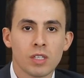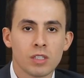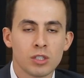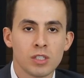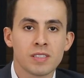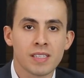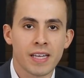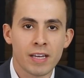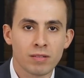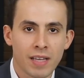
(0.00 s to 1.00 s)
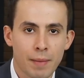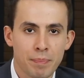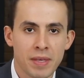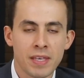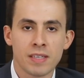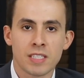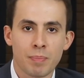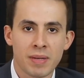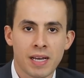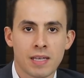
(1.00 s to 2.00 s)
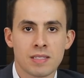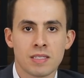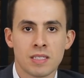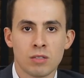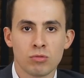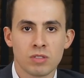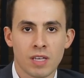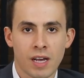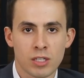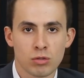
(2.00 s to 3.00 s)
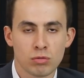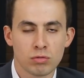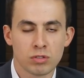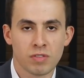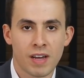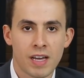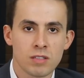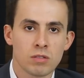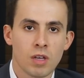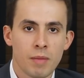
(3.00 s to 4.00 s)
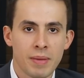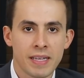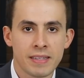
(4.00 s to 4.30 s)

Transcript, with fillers: de escleroterapia, de aplicação, de secagem dos vasos pela